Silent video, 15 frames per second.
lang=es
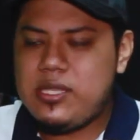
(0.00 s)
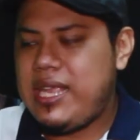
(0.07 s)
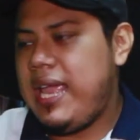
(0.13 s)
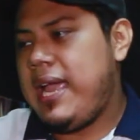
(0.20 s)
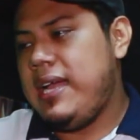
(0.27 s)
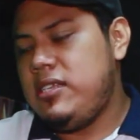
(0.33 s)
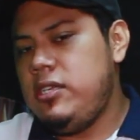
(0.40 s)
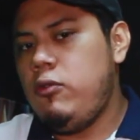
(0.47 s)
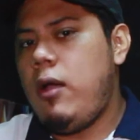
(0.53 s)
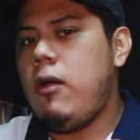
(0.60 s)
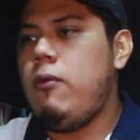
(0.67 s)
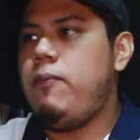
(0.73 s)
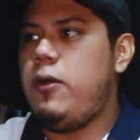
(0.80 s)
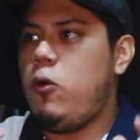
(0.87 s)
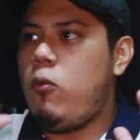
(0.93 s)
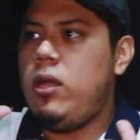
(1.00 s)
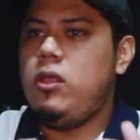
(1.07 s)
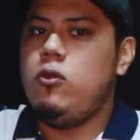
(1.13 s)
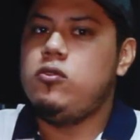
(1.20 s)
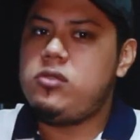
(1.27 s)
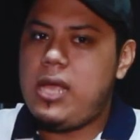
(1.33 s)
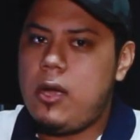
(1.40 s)
que casi no hago, pero cuando
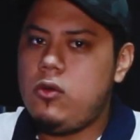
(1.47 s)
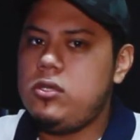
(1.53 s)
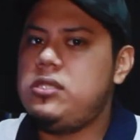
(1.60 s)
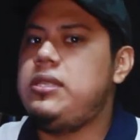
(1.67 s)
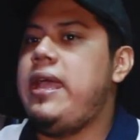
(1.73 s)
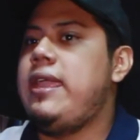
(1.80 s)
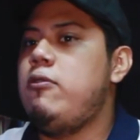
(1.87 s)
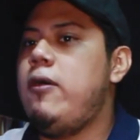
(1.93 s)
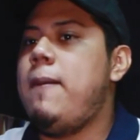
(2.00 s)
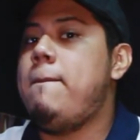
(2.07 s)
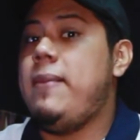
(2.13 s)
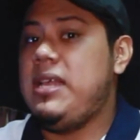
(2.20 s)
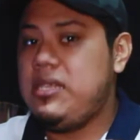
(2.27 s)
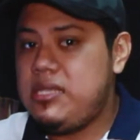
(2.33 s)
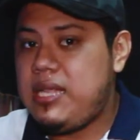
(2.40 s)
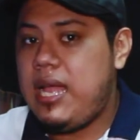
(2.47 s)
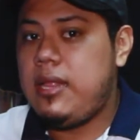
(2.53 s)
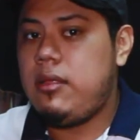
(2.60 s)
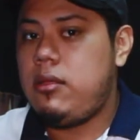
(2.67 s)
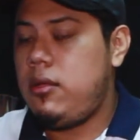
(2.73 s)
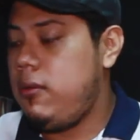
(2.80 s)
los hago te ayudan bastante.